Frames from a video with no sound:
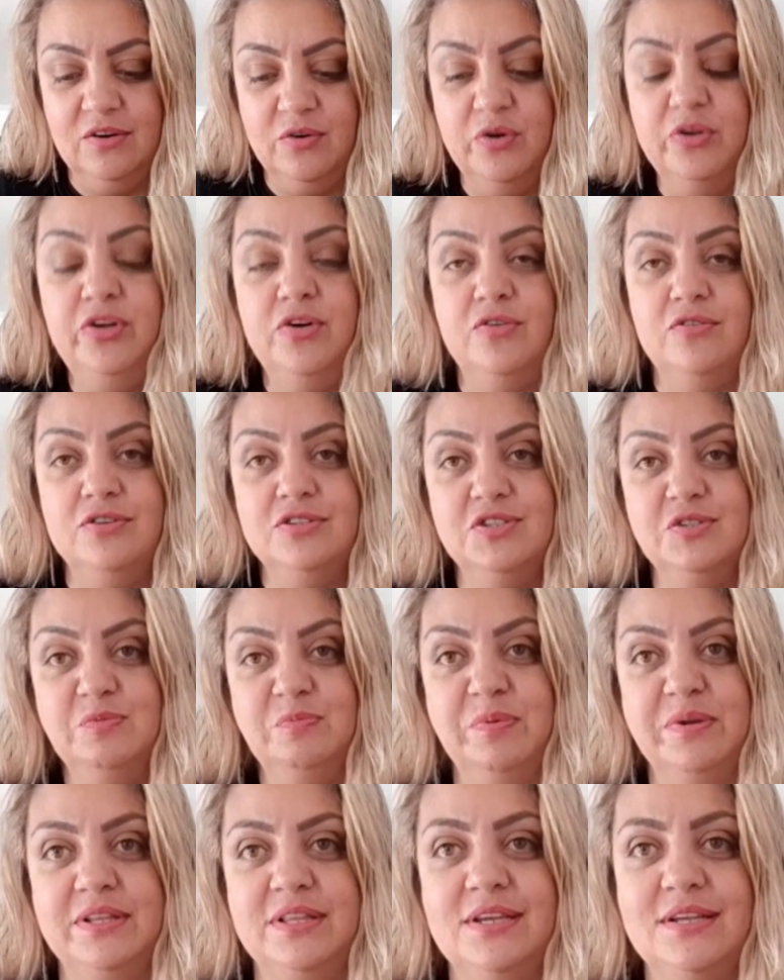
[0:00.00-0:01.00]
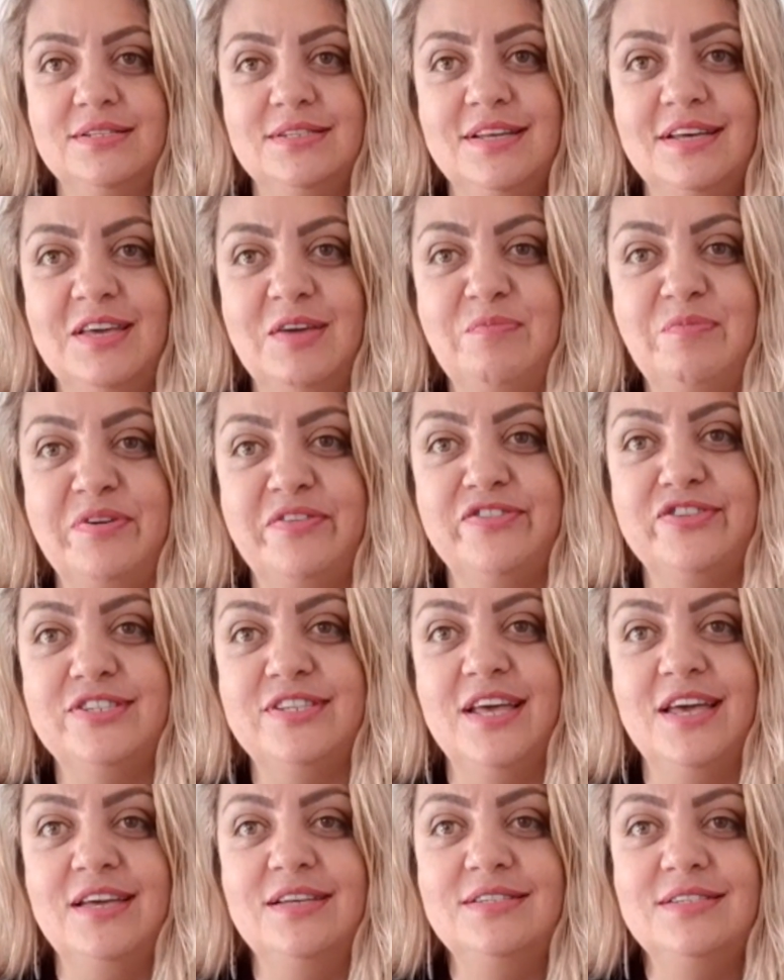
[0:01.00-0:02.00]
curioso para trazer aqui para
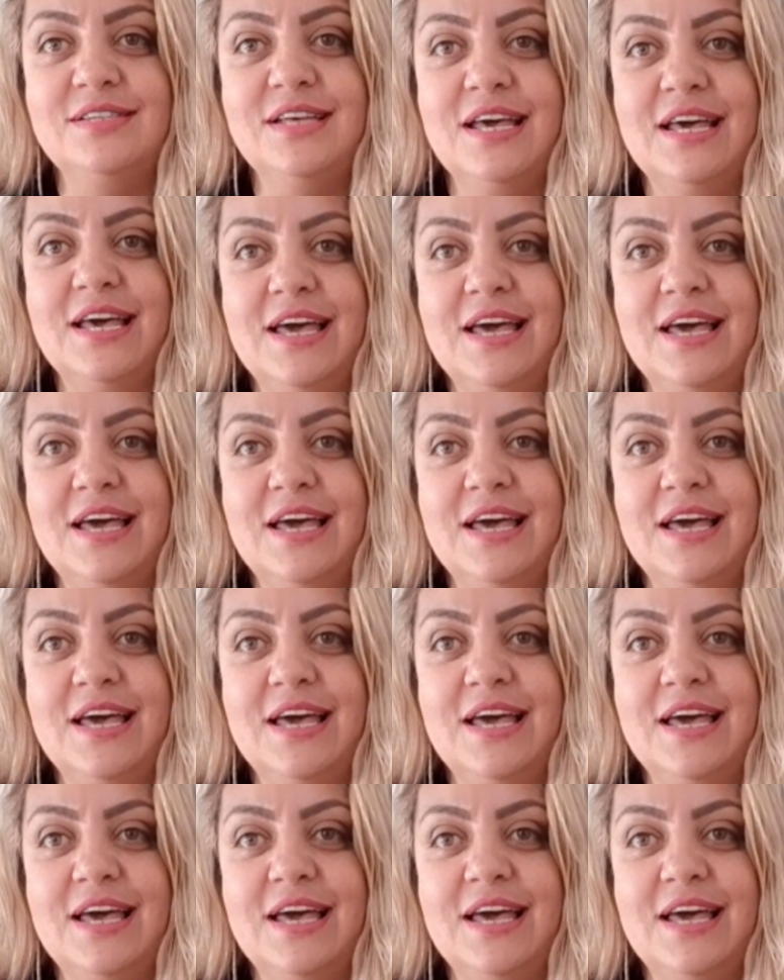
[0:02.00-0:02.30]
vocês